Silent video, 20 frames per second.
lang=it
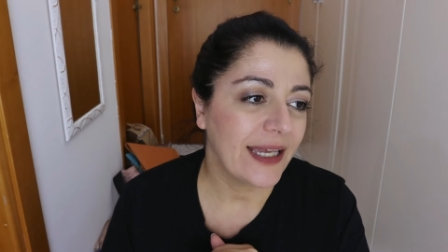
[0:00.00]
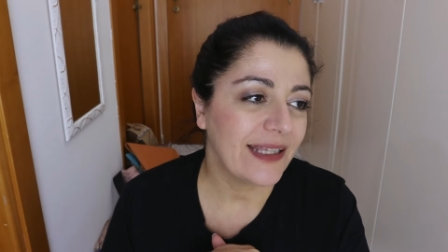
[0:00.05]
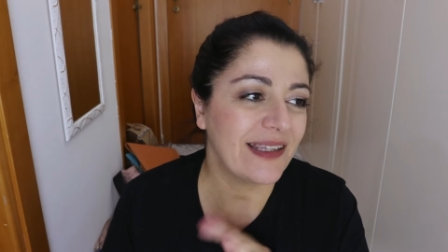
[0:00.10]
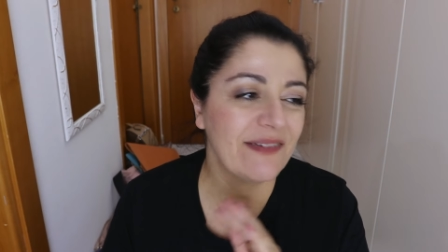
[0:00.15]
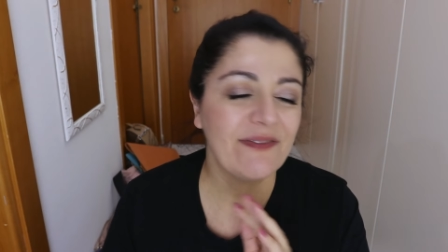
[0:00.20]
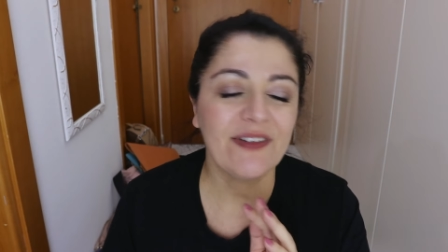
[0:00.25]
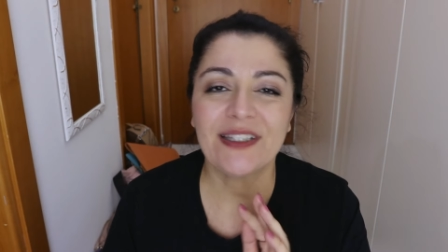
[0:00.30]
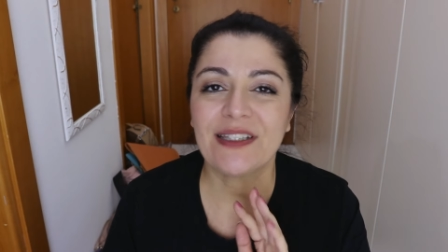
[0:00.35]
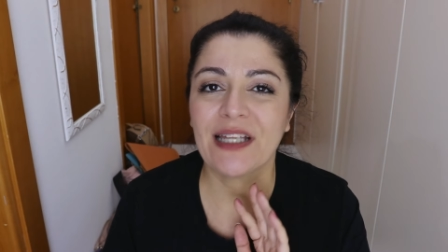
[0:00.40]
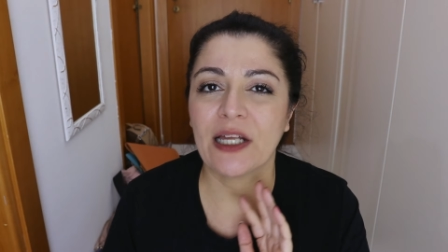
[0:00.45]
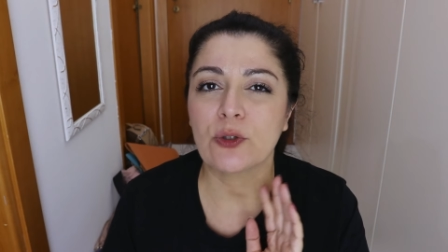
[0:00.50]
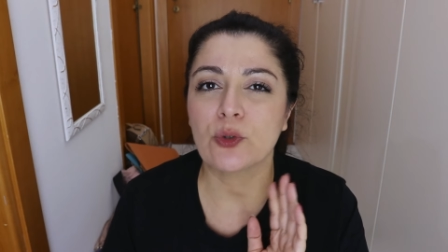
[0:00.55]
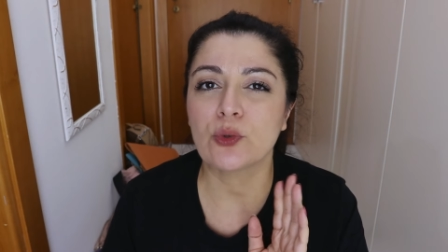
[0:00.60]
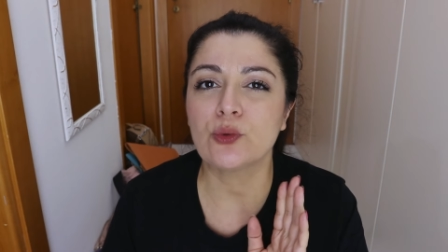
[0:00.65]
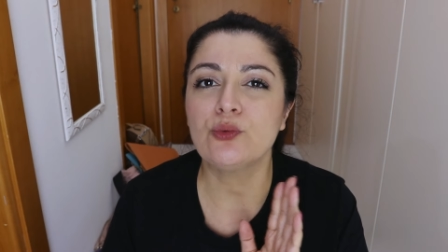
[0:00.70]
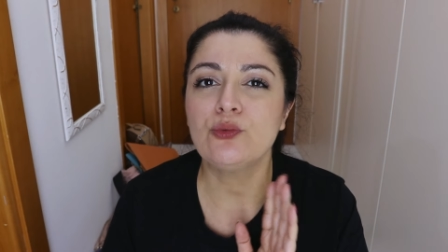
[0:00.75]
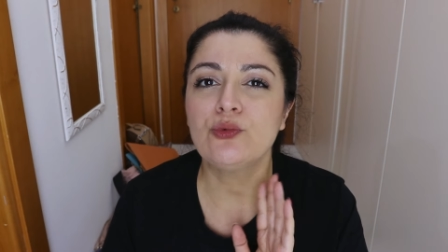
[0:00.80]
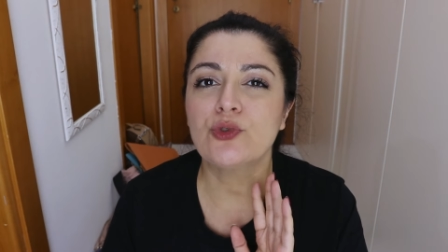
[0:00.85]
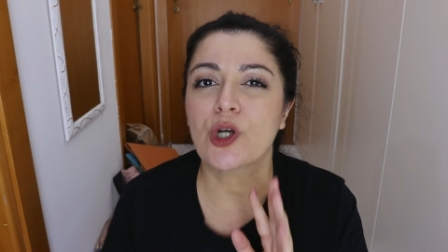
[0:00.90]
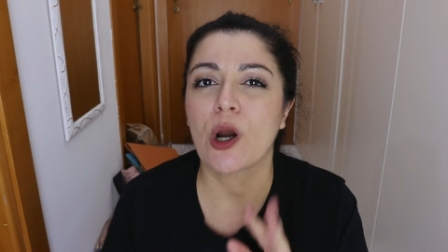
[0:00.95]
è diventato
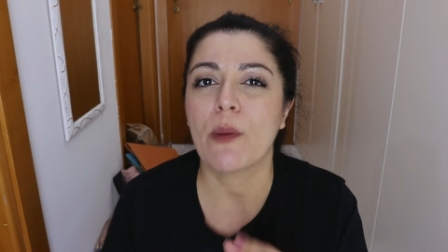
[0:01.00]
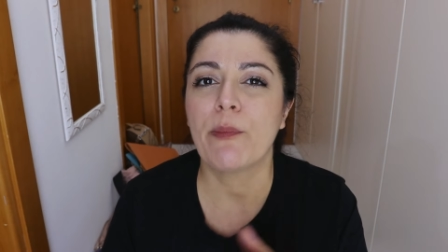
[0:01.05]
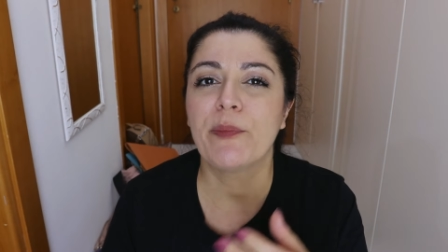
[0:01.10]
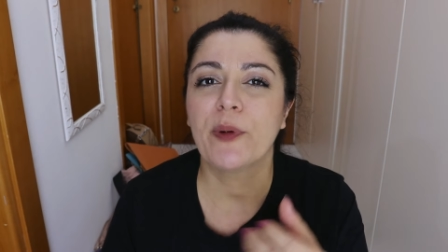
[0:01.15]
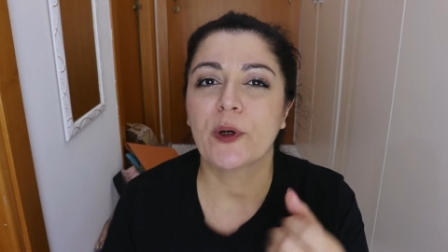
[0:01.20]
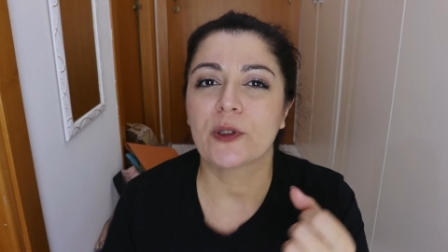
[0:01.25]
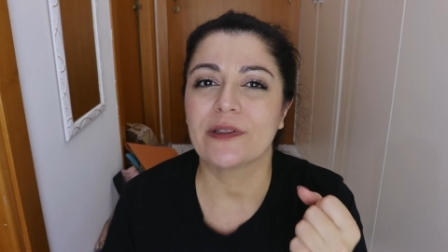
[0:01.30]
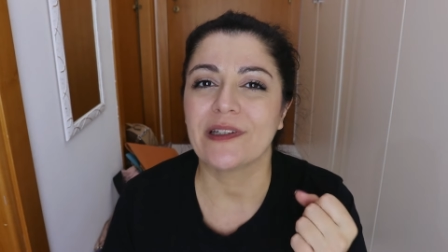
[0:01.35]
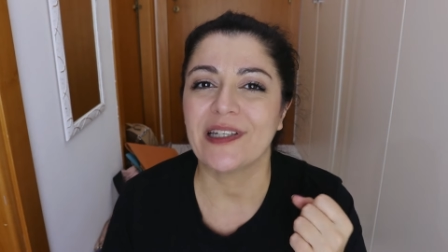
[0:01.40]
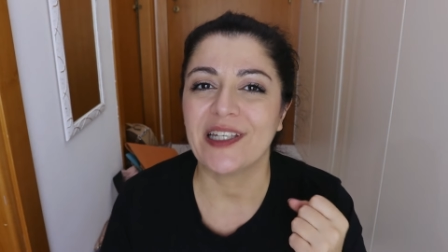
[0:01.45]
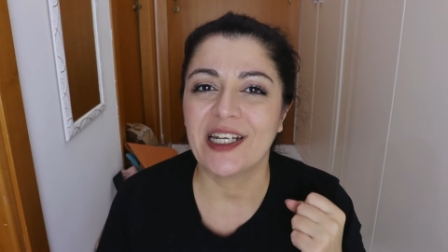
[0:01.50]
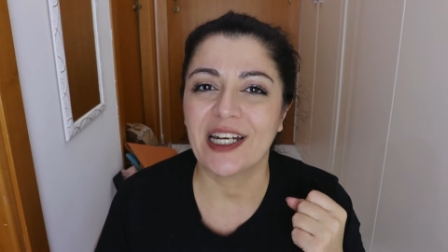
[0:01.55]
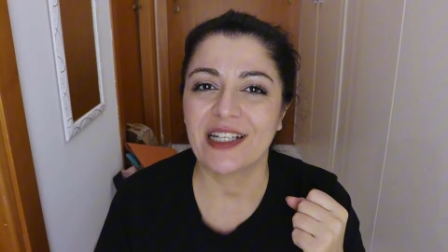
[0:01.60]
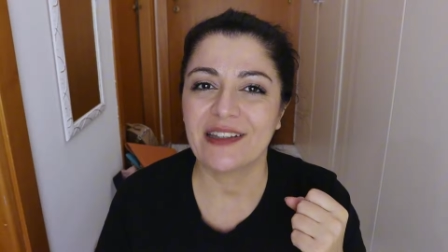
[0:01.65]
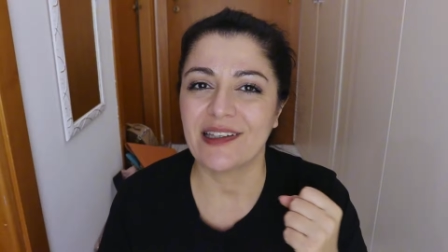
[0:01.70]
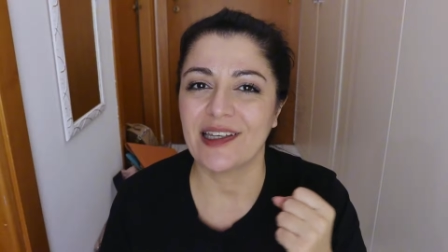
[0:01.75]
un troppo tira